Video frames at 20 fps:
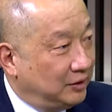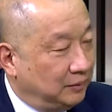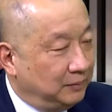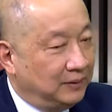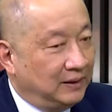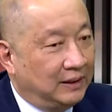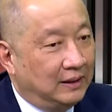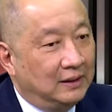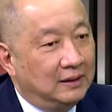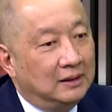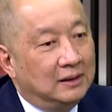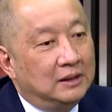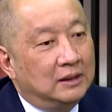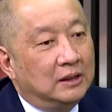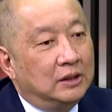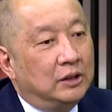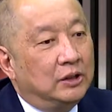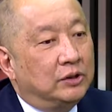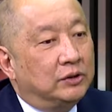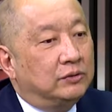对不对？是。
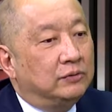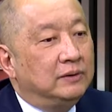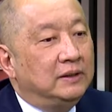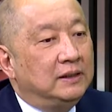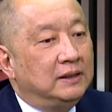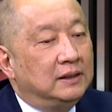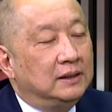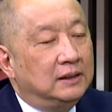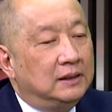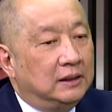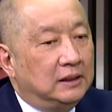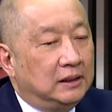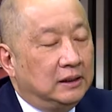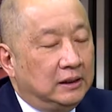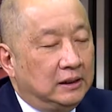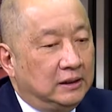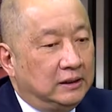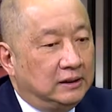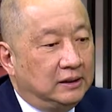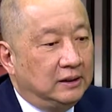所以呢，
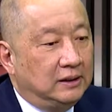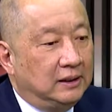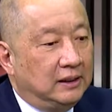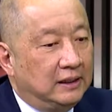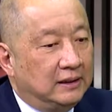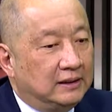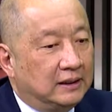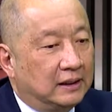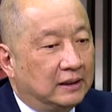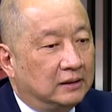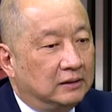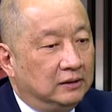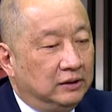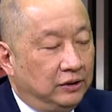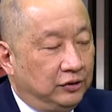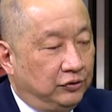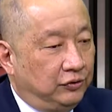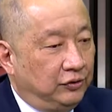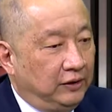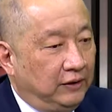你今天来讲，
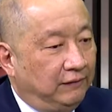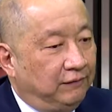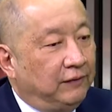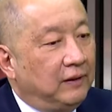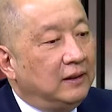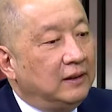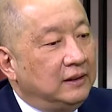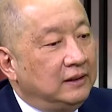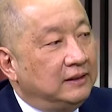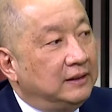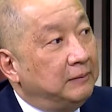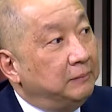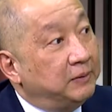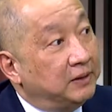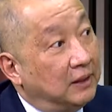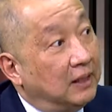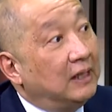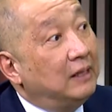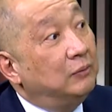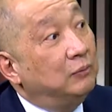你你放一些比
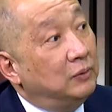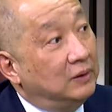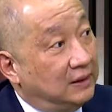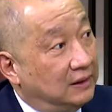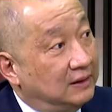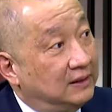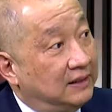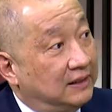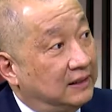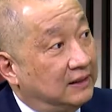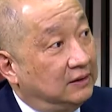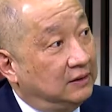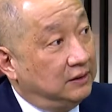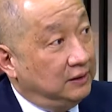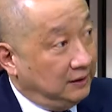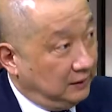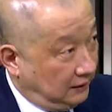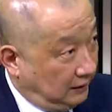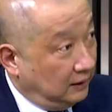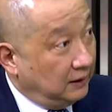较安稳的钱是
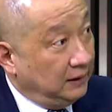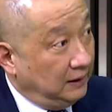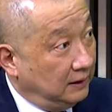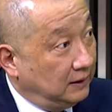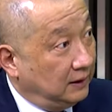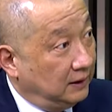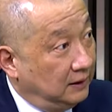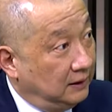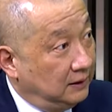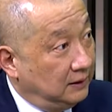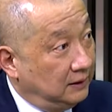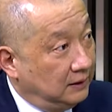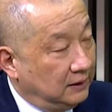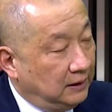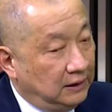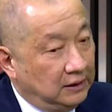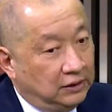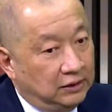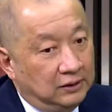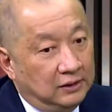可以的。嗯，
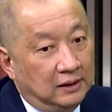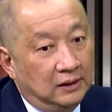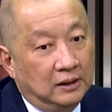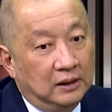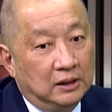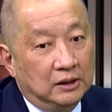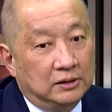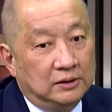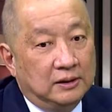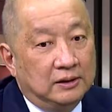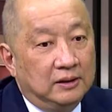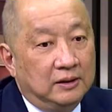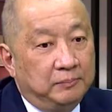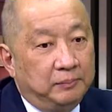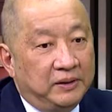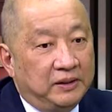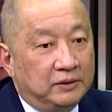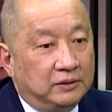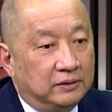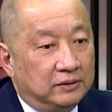但是呢，真的
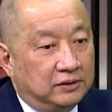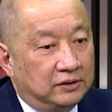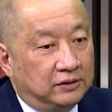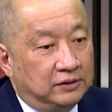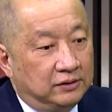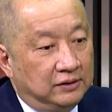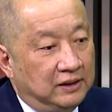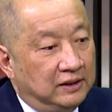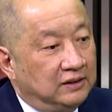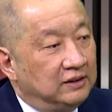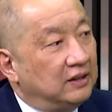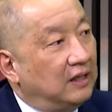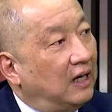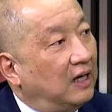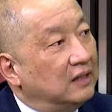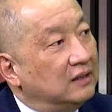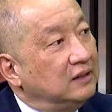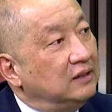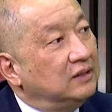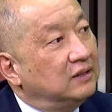被时间
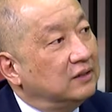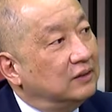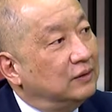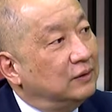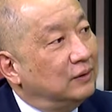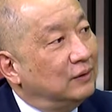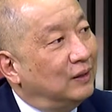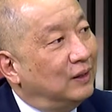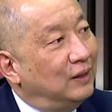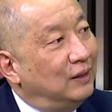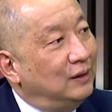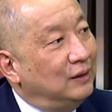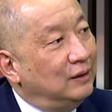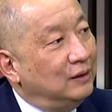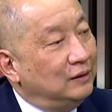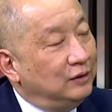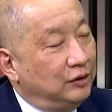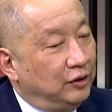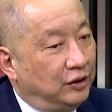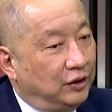长的时候啊。
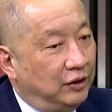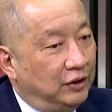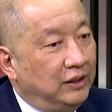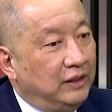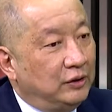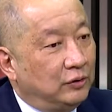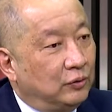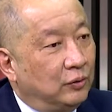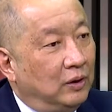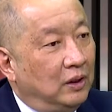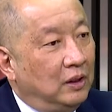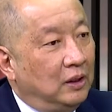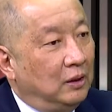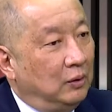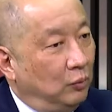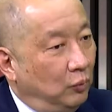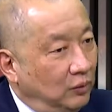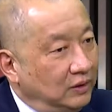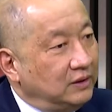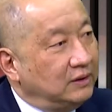你可以说，
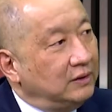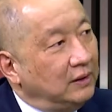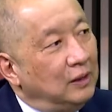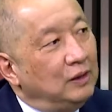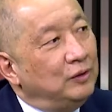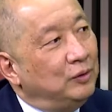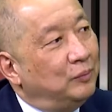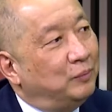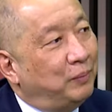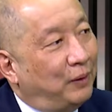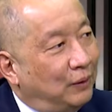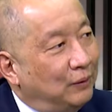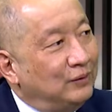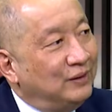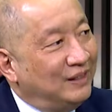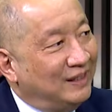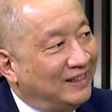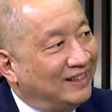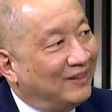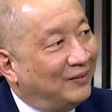我只要有保
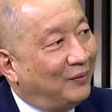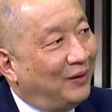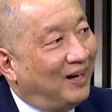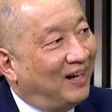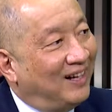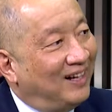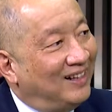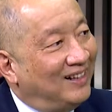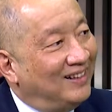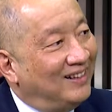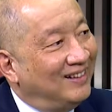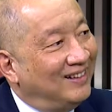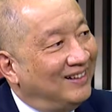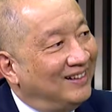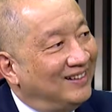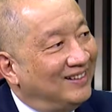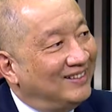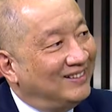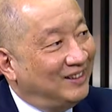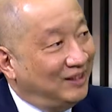底的话，嗯
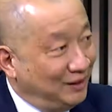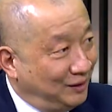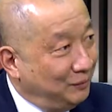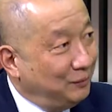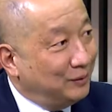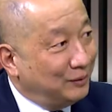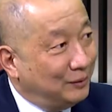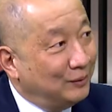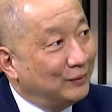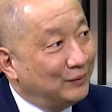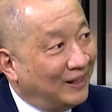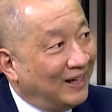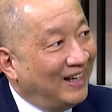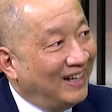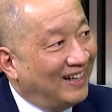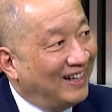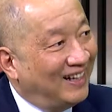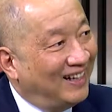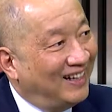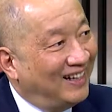哼，其实我就 O K
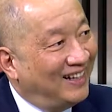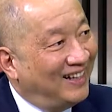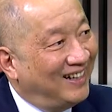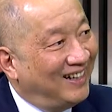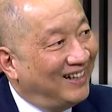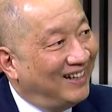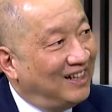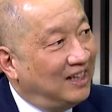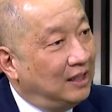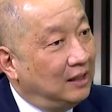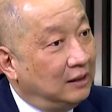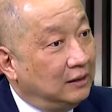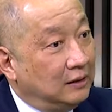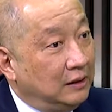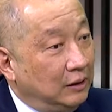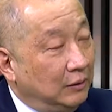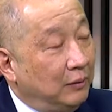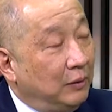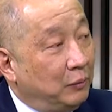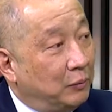了，是，
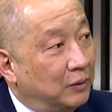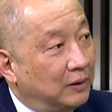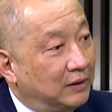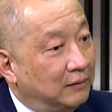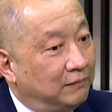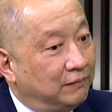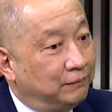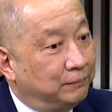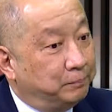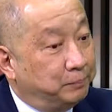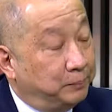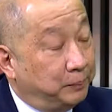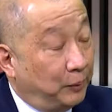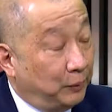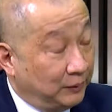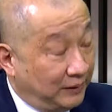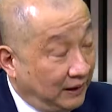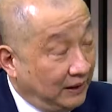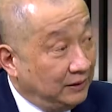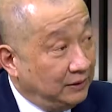因为我的
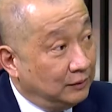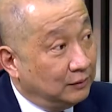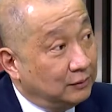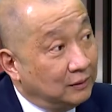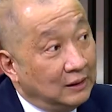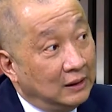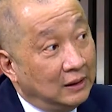potential